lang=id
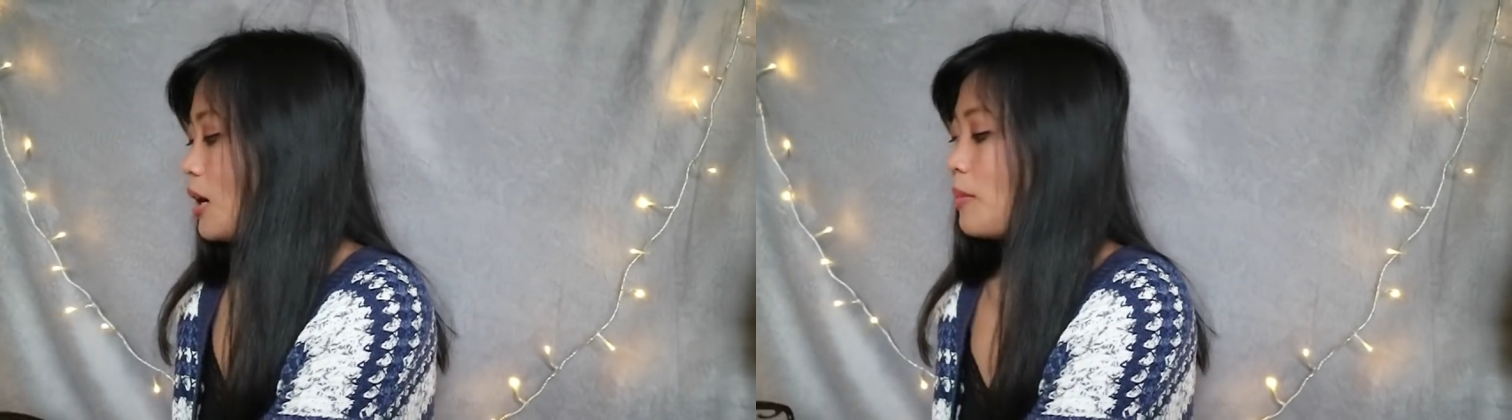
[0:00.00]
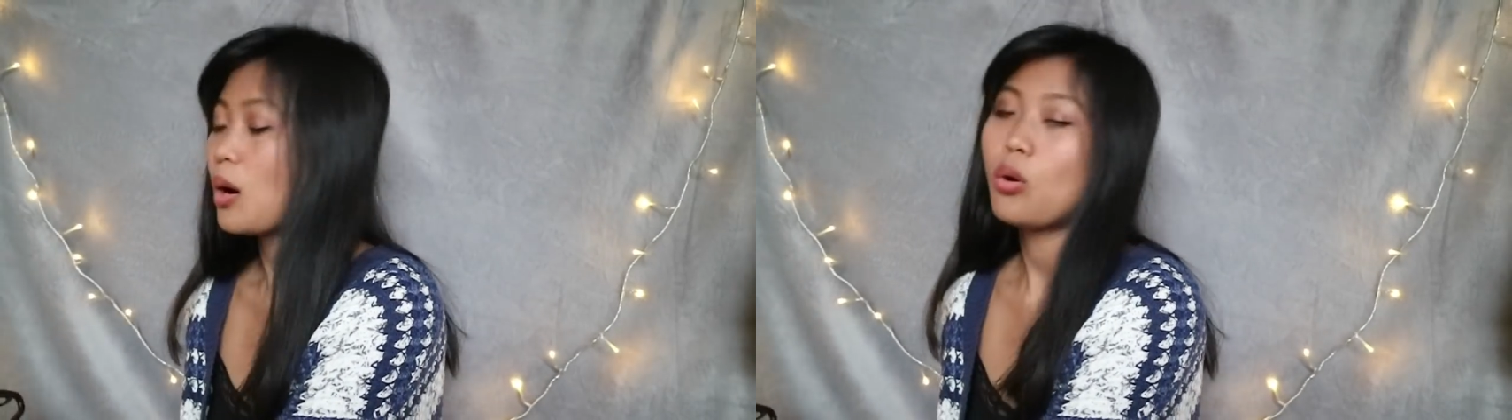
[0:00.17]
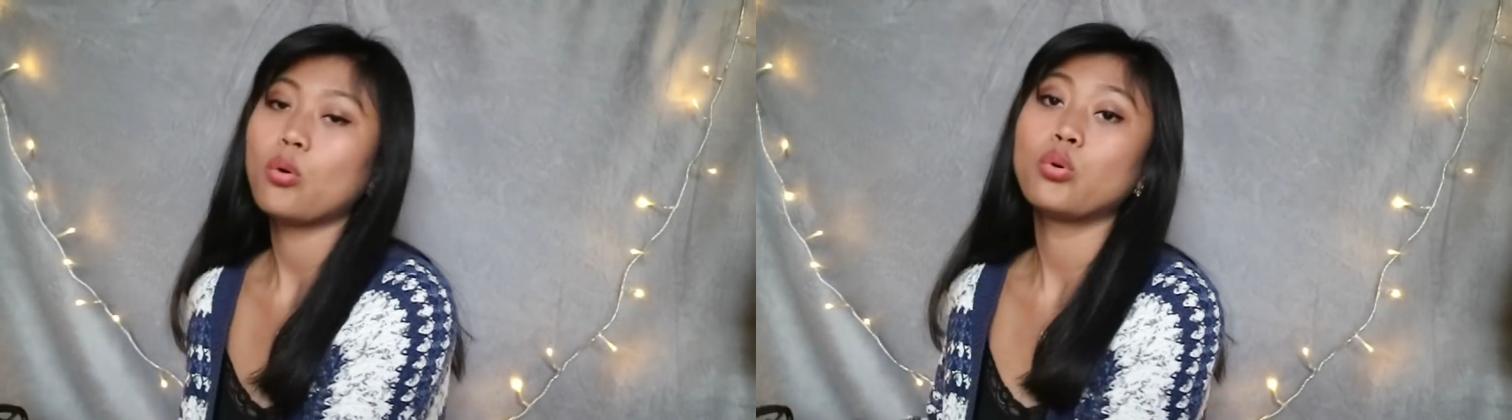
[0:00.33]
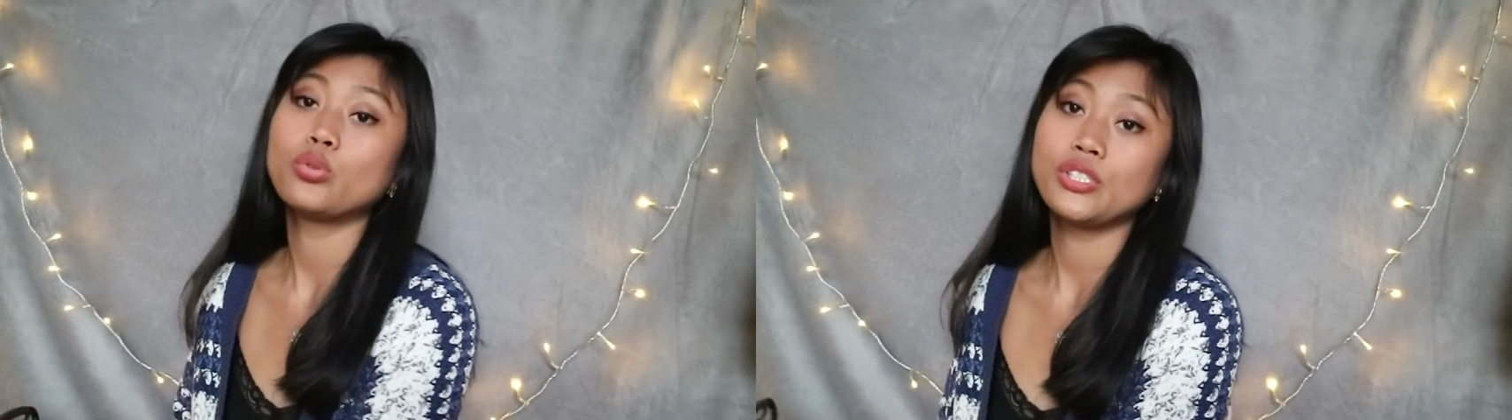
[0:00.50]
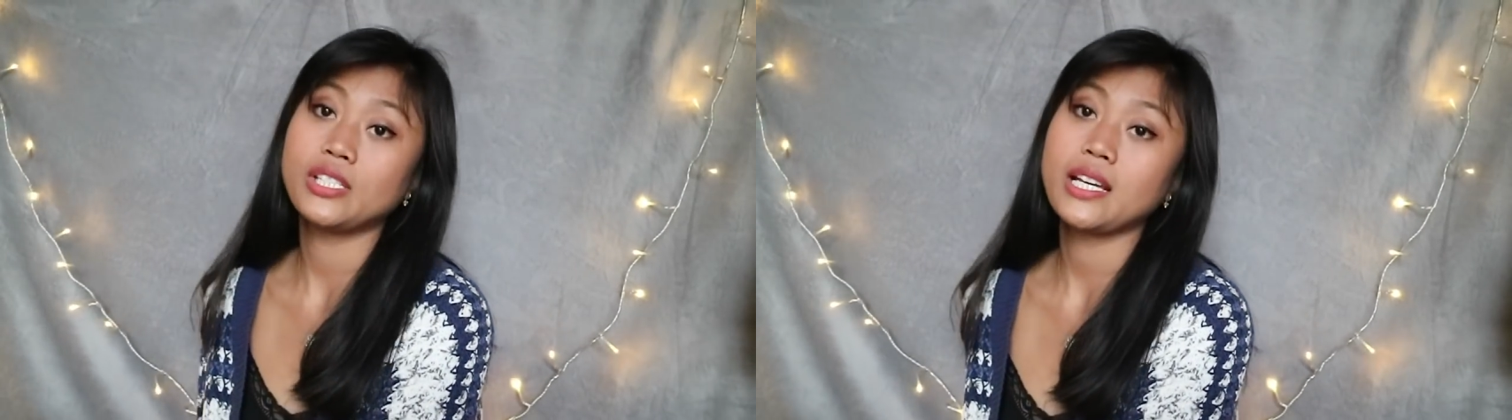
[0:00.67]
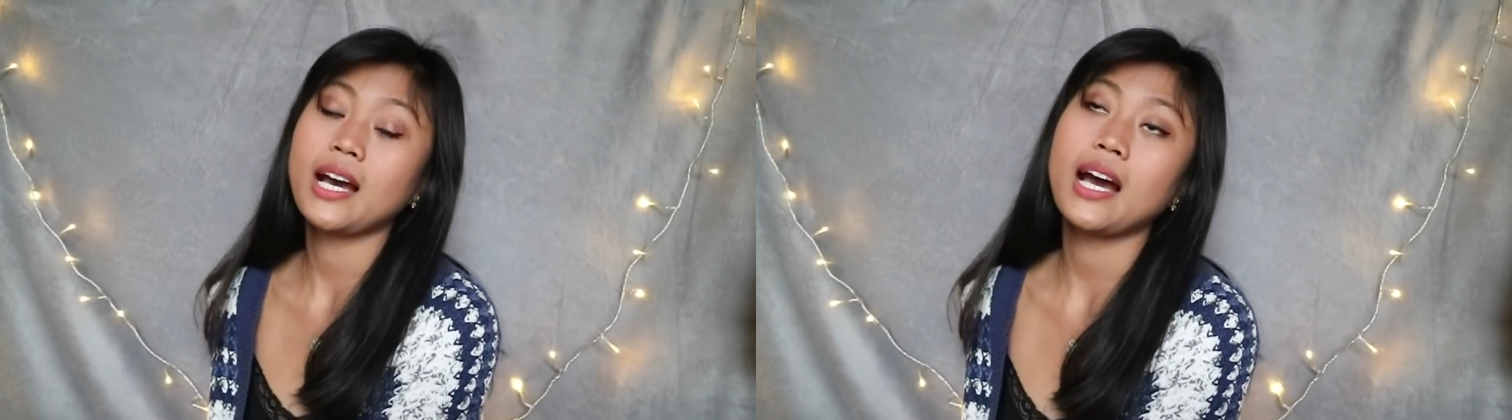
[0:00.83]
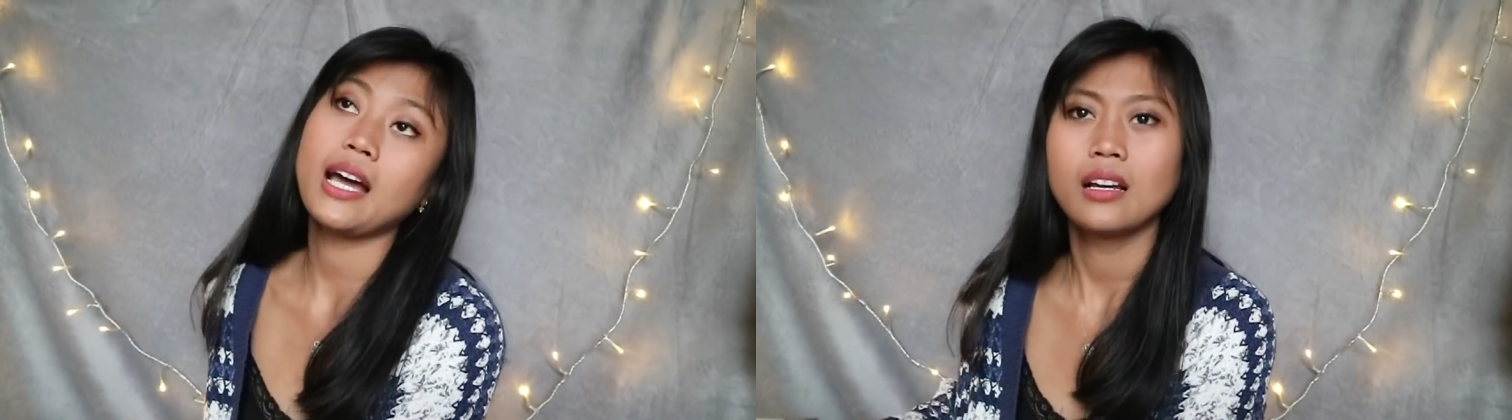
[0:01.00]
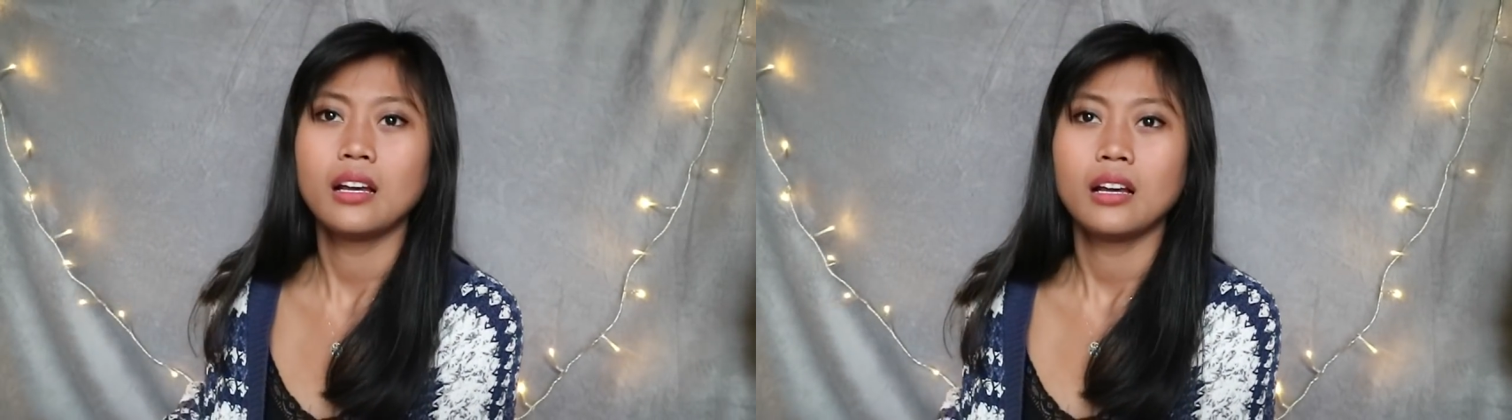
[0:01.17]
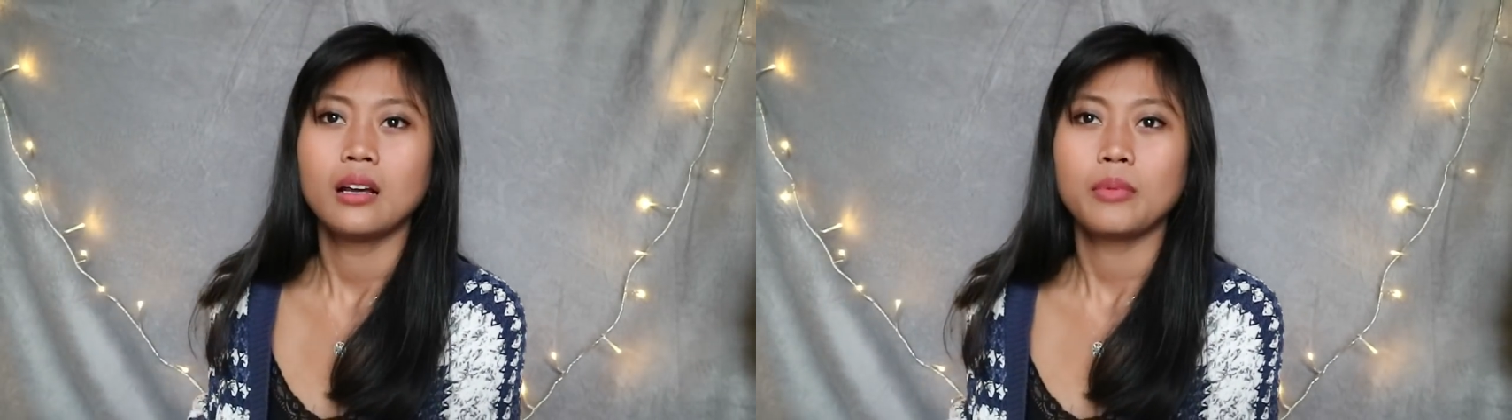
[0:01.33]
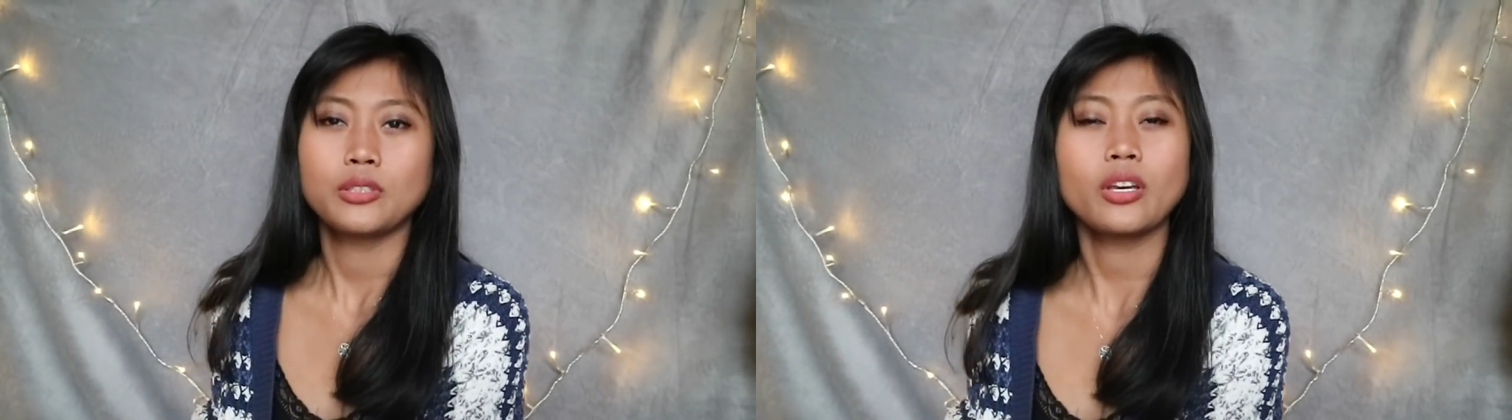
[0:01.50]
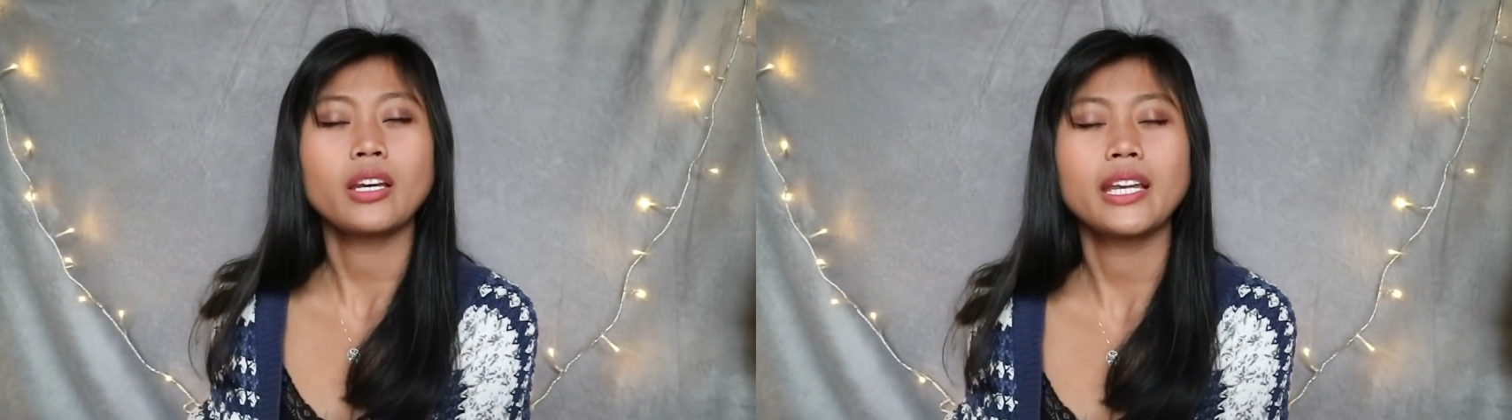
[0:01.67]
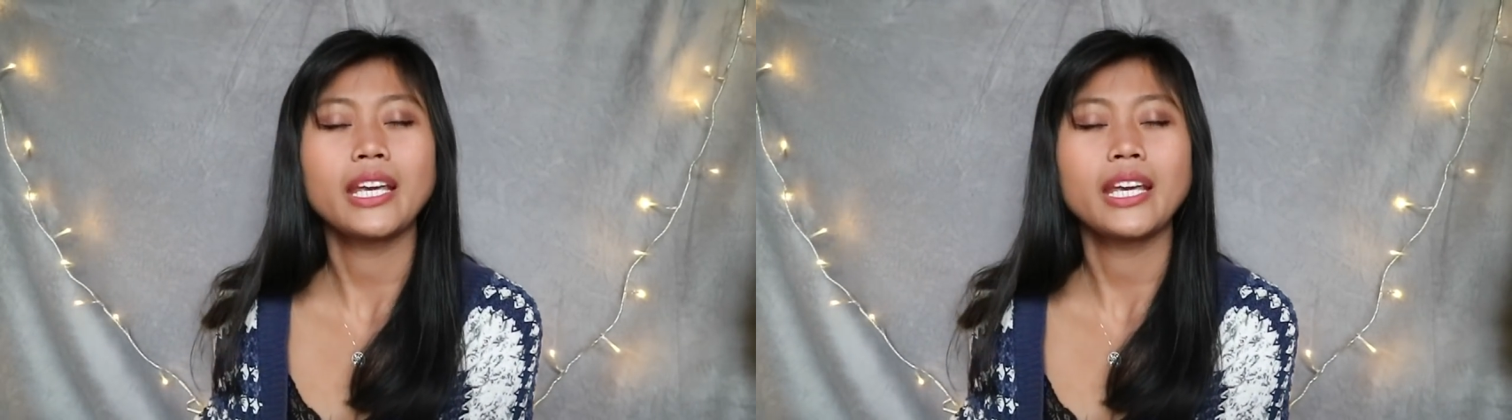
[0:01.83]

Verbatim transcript: mau hujan maksudnya